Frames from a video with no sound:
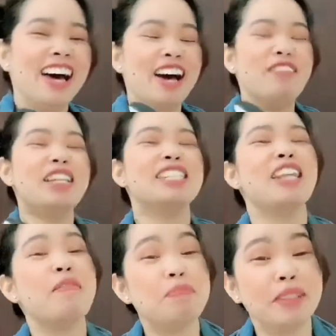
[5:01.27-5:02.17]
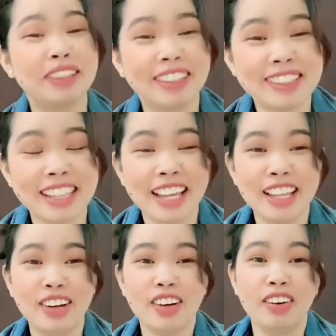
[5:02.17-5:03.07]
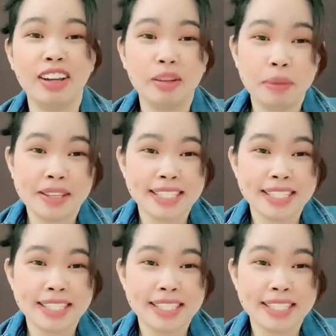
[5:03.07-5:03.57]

basta putot sa Ilonggo. Ano ba yun sa